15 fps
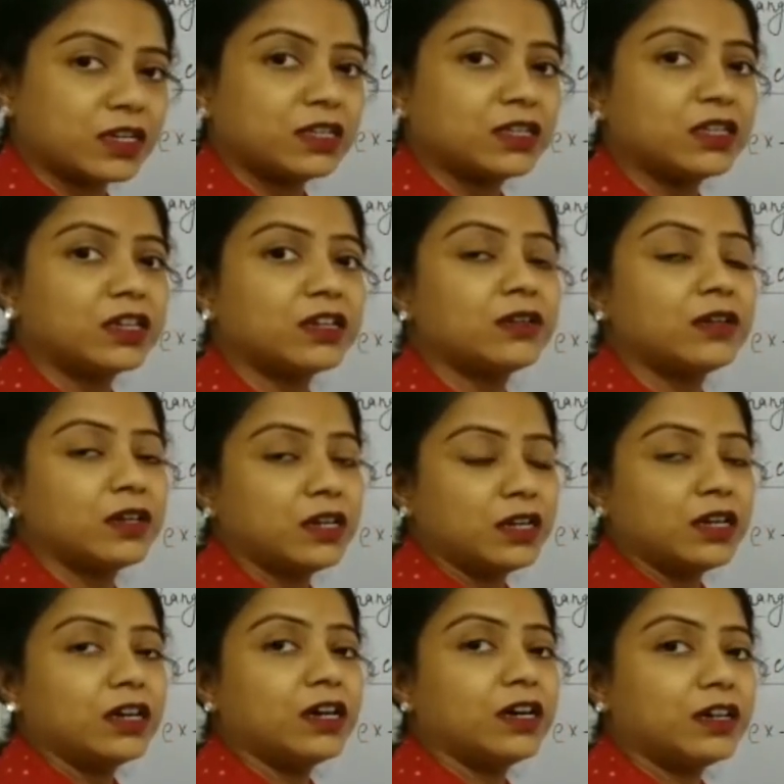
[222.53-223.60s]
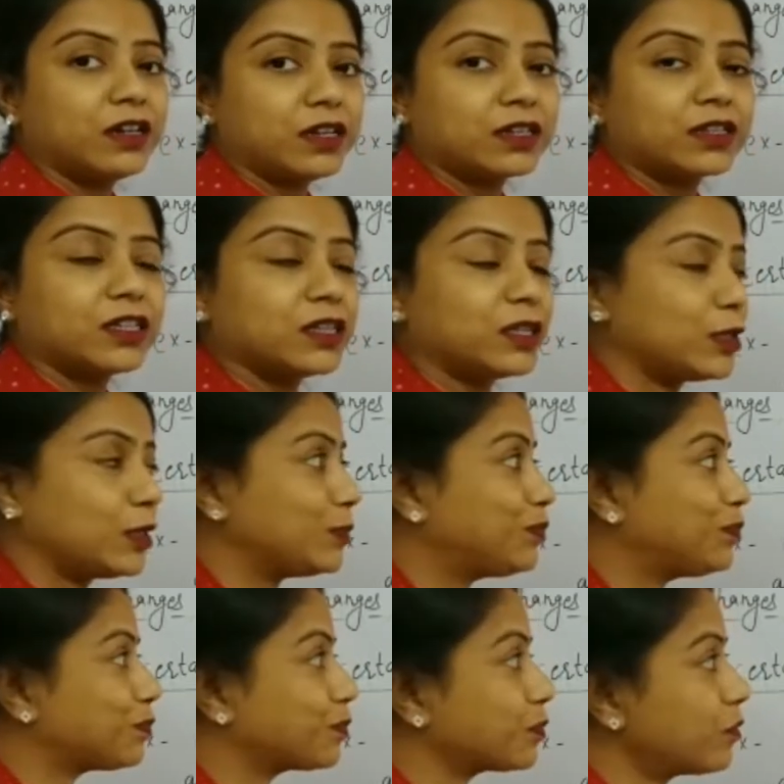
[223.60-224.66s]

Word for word: के अंदर रख देते हैं